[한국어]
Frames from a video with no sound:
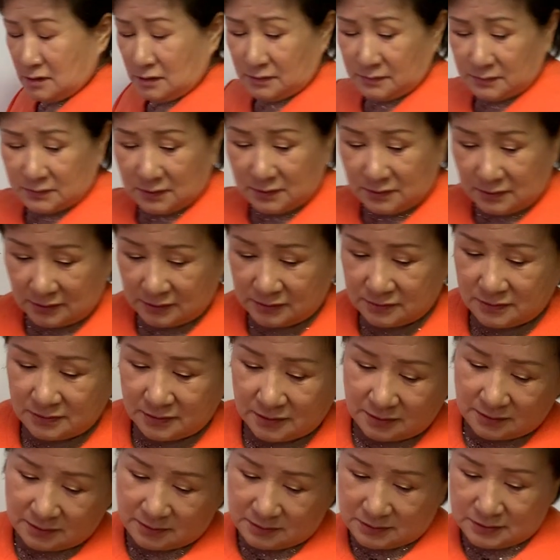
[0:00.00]
첫, 어,
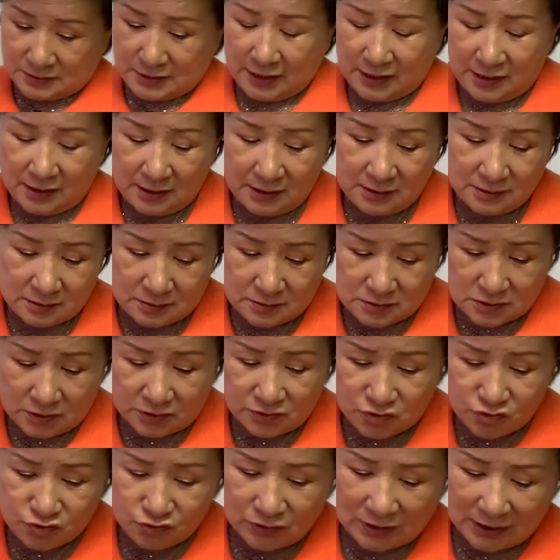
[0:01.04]
저, 새해
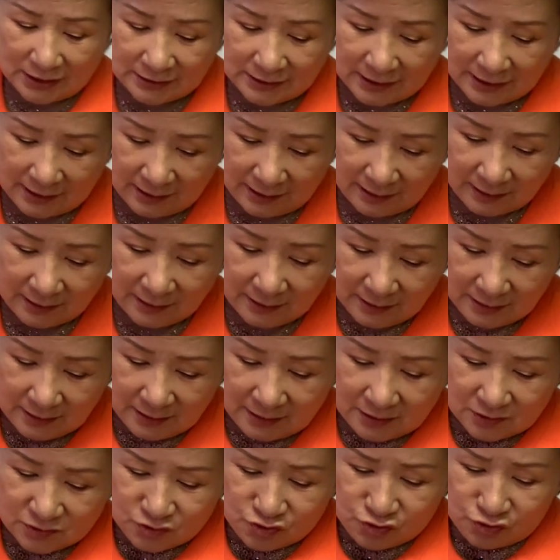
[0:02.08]
첫 주간에
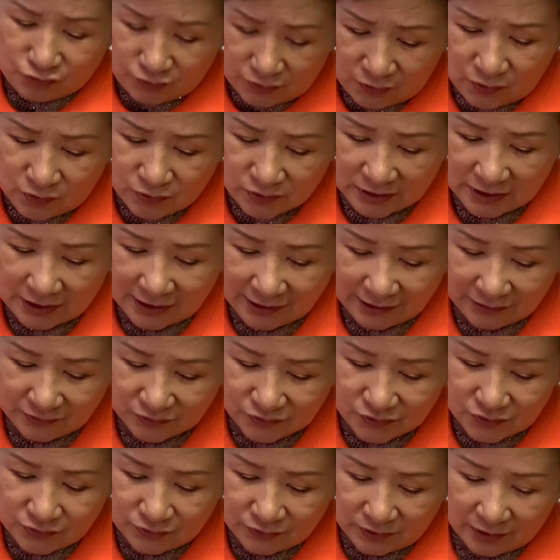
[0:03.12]
수용이에요,
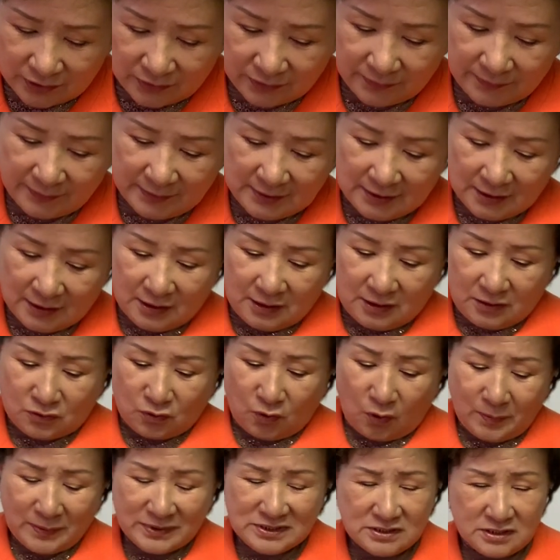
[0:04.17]
수용.
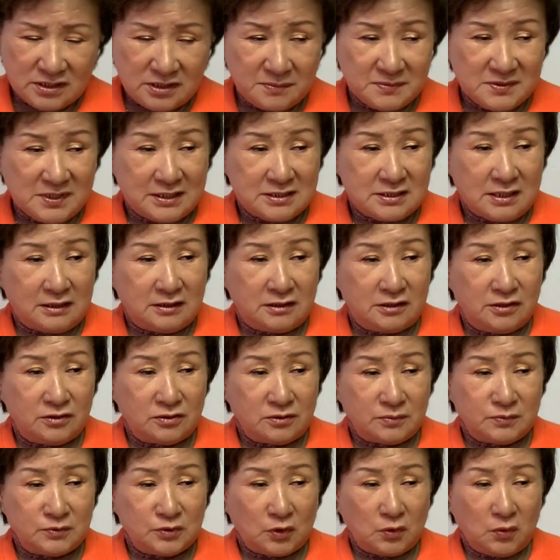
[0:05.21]
로마서 14장을
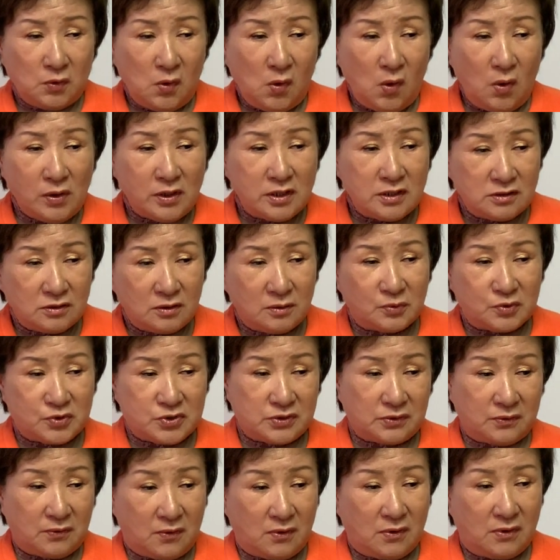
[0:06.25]
여러분이 꼭
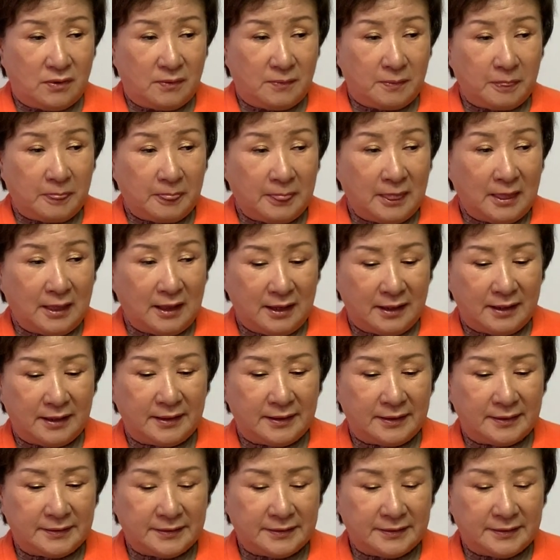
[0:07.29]
읽어보시고, 예.